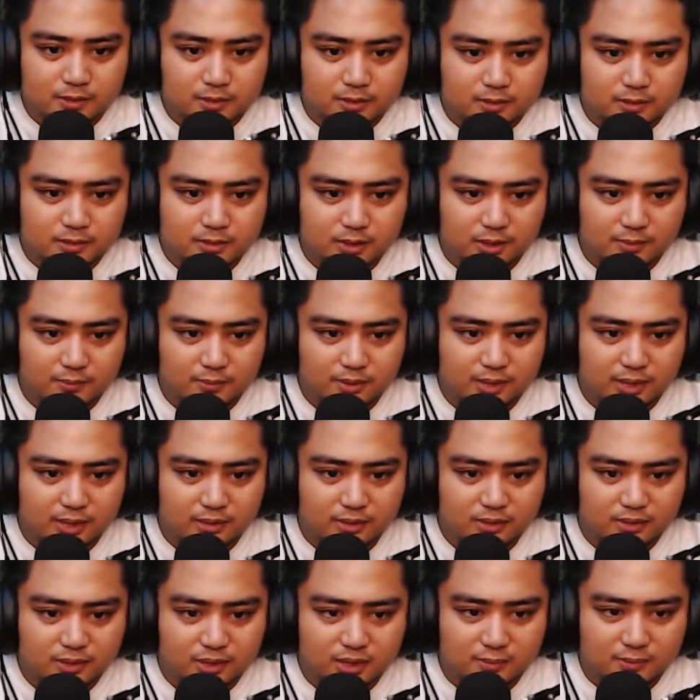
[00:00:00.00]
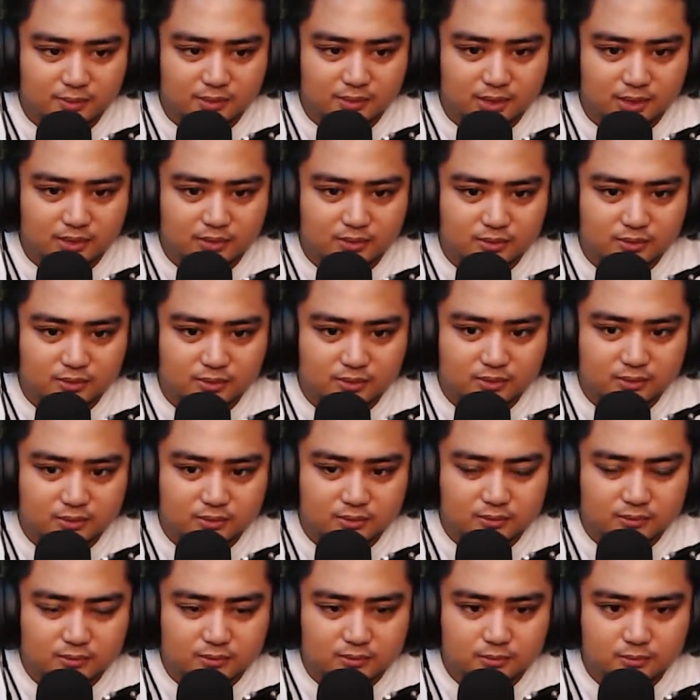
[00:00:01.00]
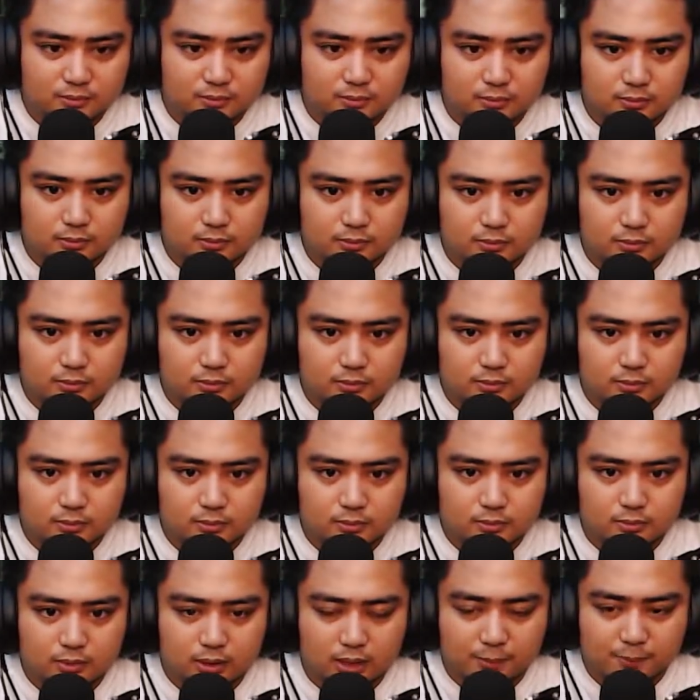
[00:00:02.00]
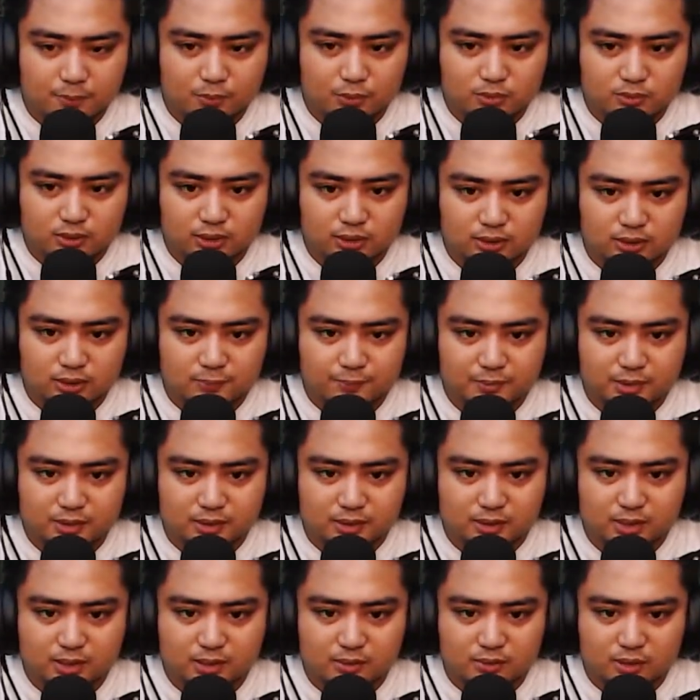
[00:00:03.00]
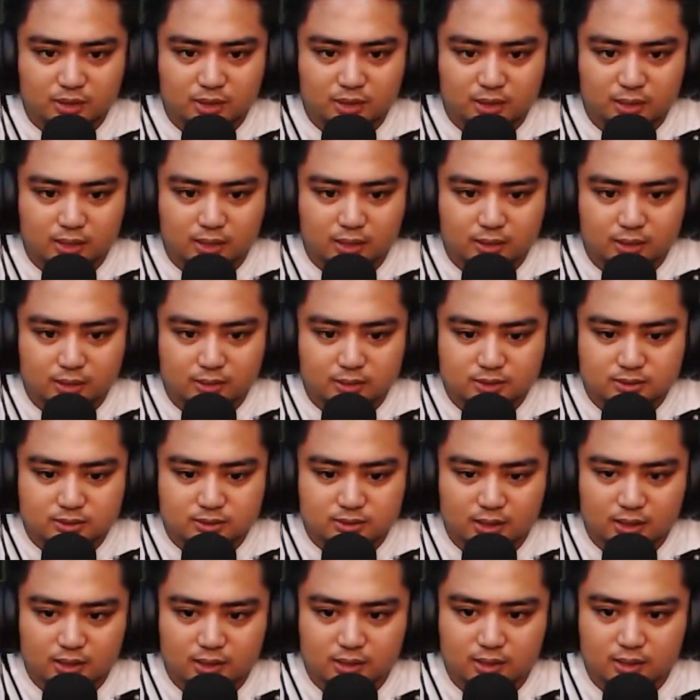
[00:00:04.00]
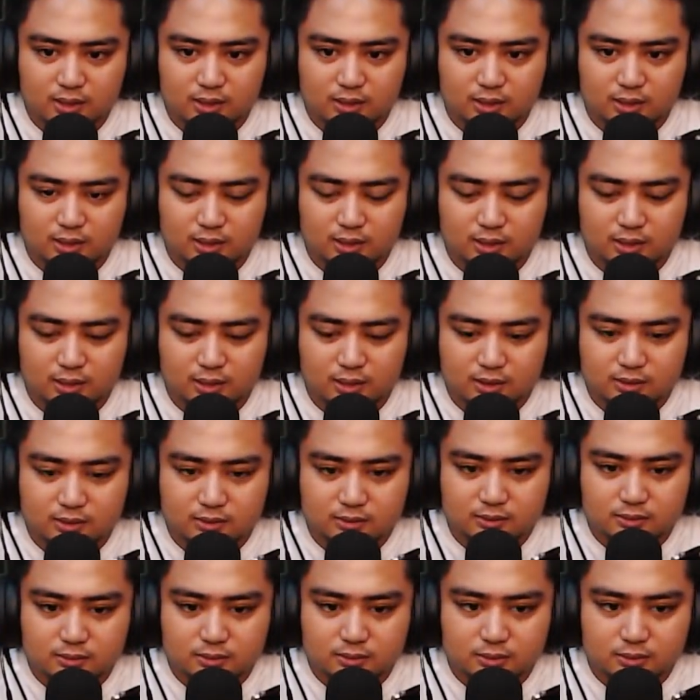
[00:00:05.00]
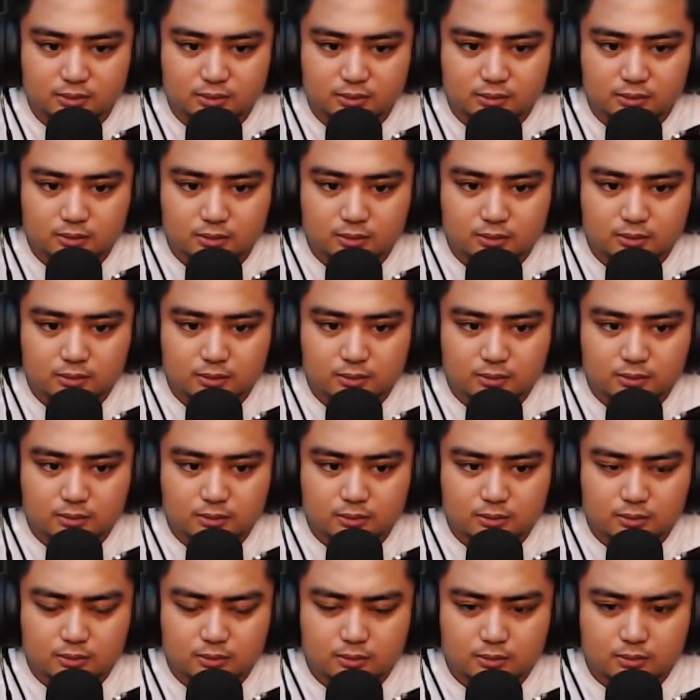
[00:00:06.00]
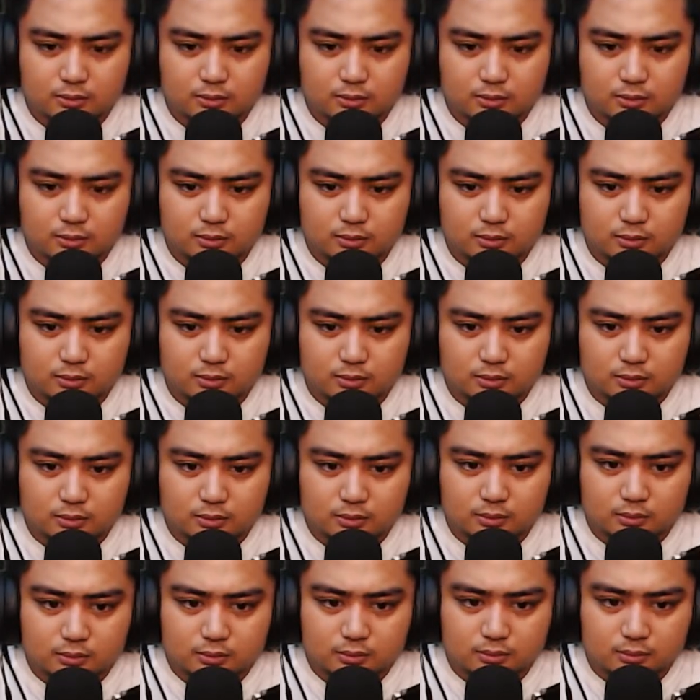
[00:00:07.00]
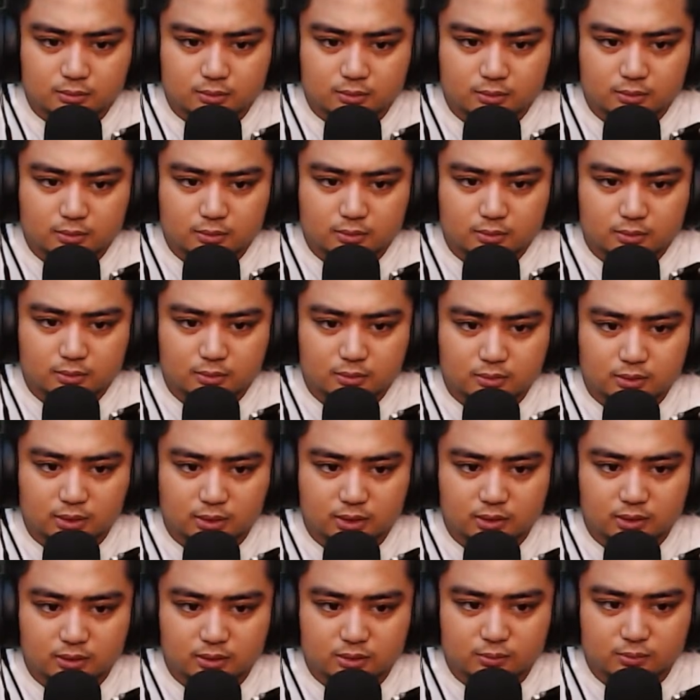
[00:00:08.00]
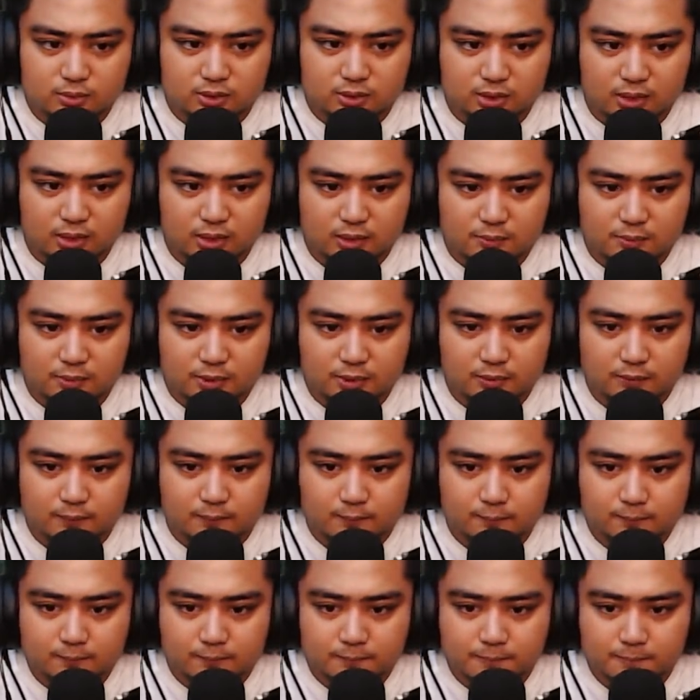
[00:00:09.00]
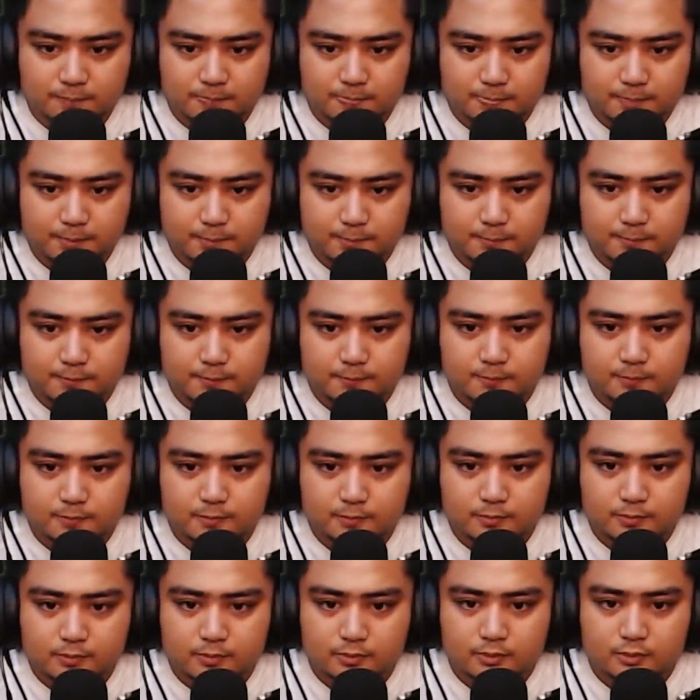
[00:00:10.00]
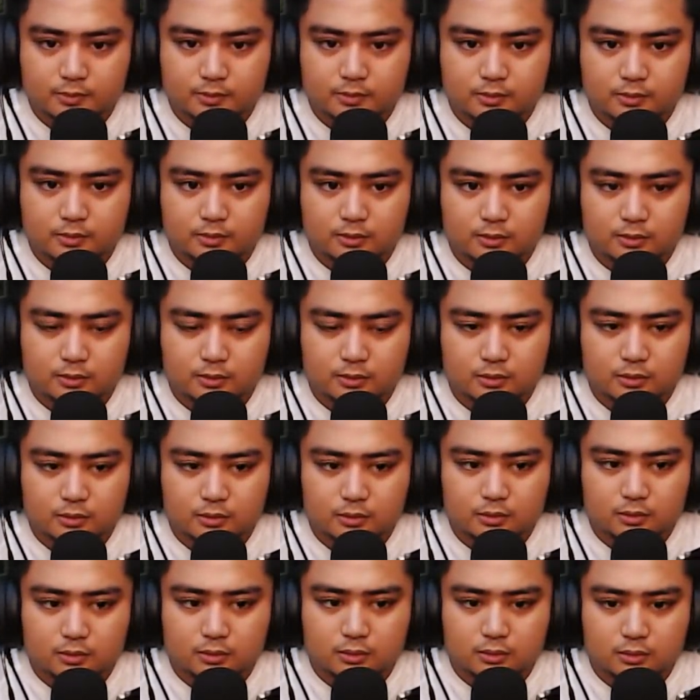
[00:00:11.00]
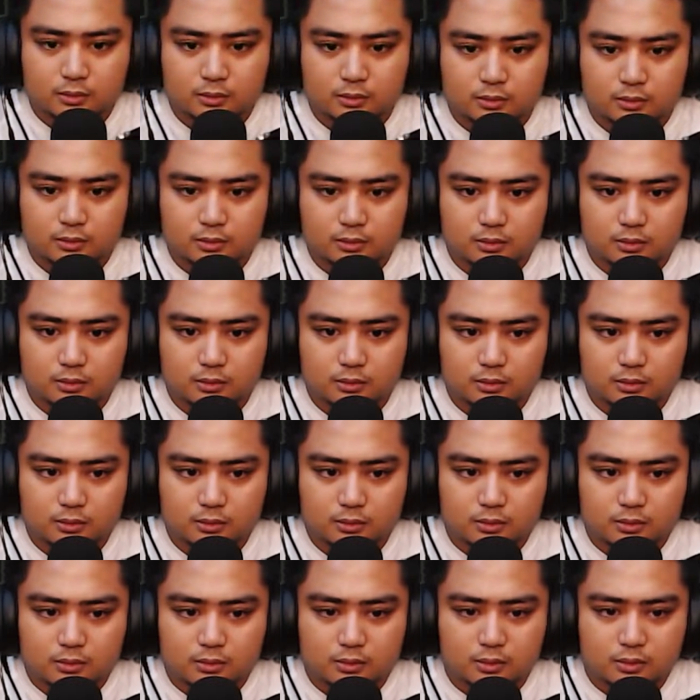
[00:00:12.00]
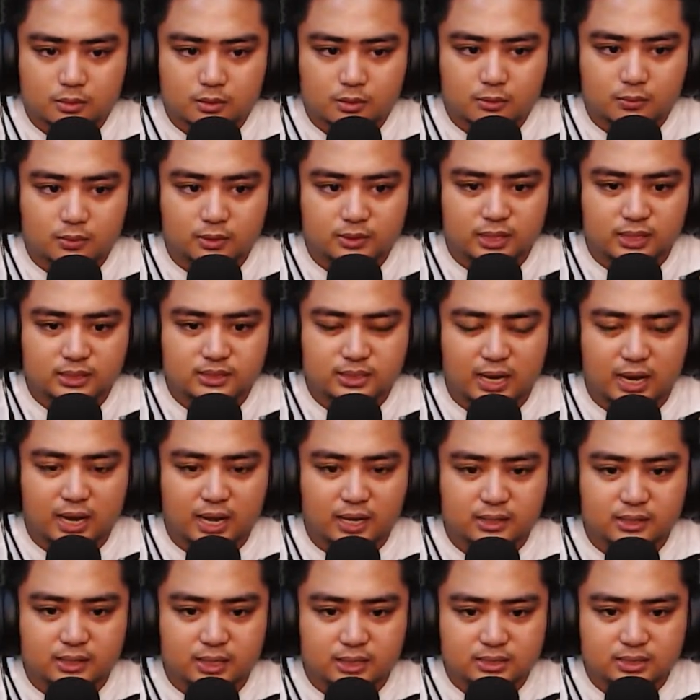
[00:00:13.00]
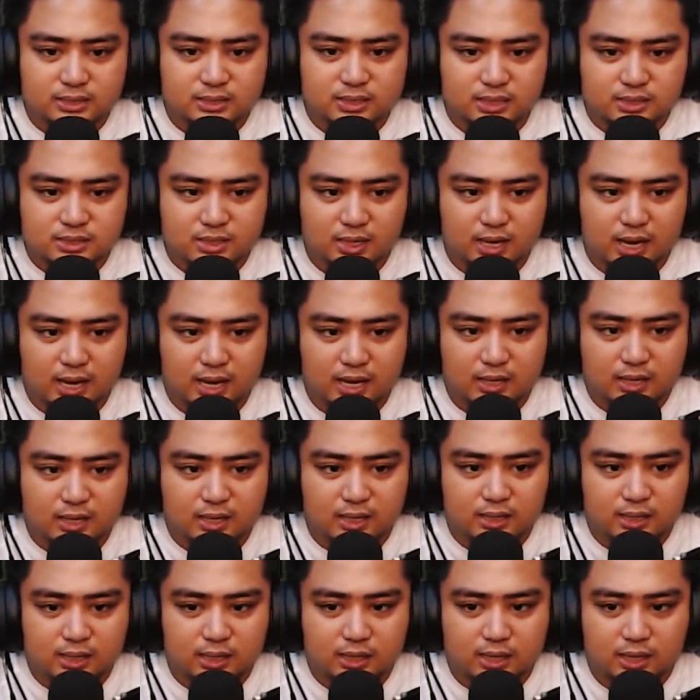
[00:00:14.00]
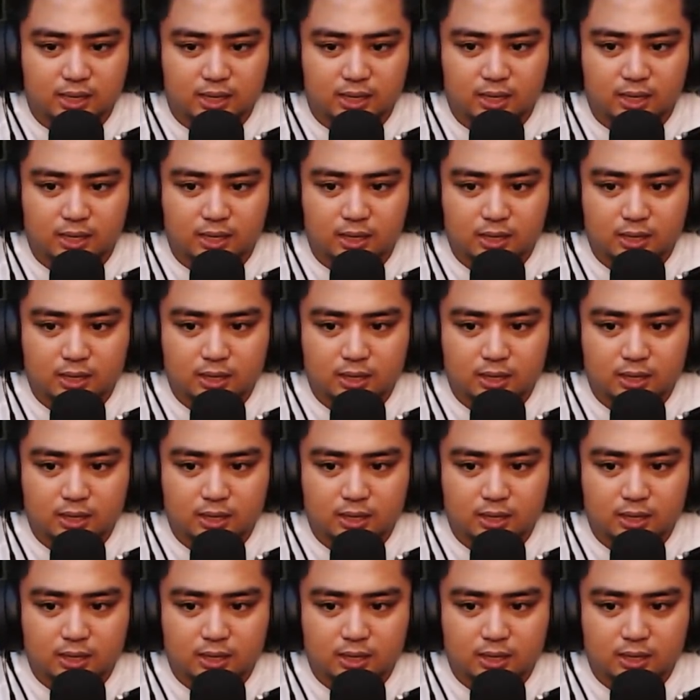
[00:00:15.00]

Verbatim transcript: Hindi ka mag magano, hindi ka mag magano. Okay, eh, madami pa naman ako. Ay putak na pre, nagano ka kagad, nag-struggle ka kagad. Pangalawa, pre, ano na ako, deads na ako niyan. Oh, tara dito muna dito, tayo, dito, pre. Dito, dito. Where you at, ma'am? Come, come, come, Huwag na come, dyan, come, come, kasi come. dyan siya galing kanina eh.